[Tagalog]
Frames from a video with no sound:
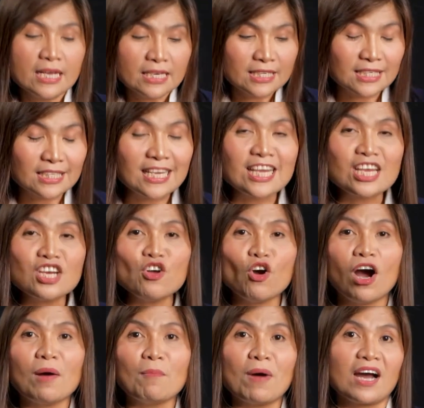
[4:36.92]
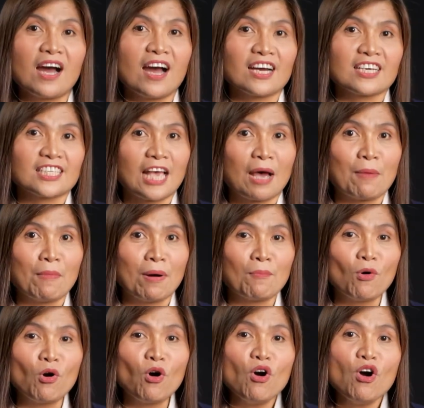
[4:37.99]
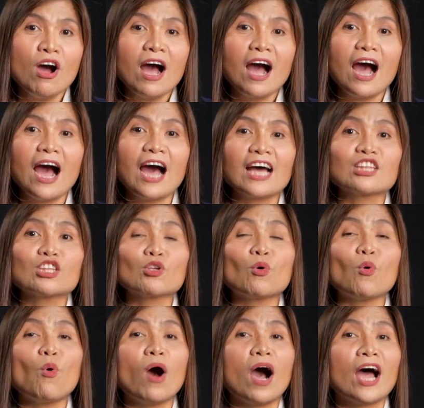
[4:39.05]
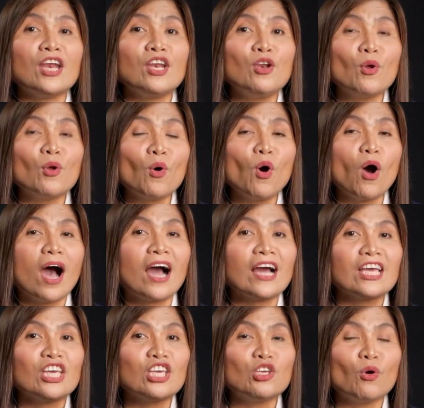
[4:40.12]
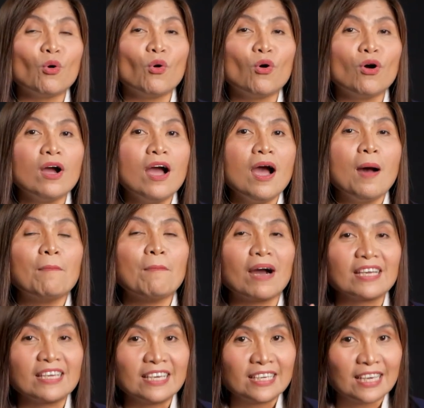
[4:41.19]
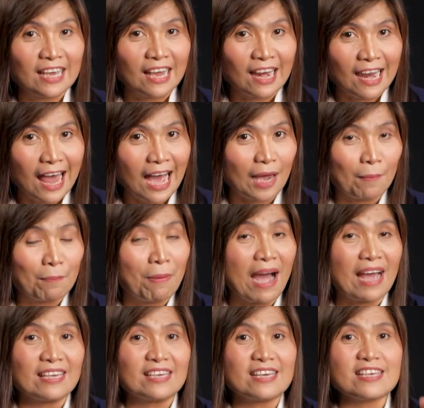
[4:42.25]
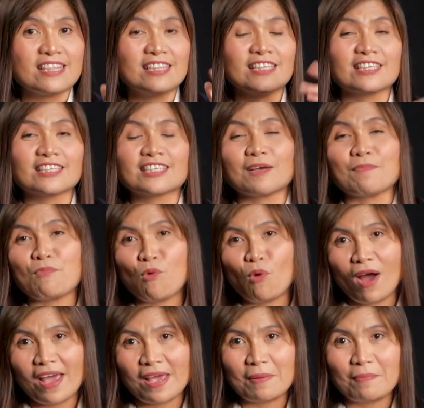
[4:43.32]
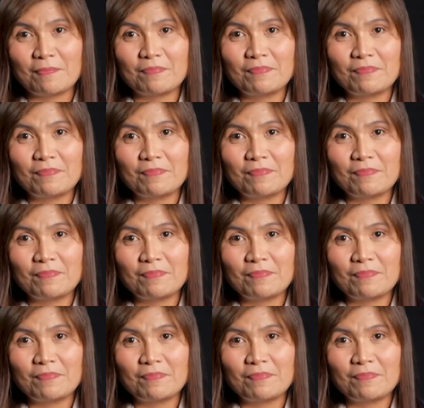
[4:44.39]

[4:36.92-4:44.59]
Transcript: sino ang makakasama mo at kung ano ang iyong magiging lakbayin sa buhay.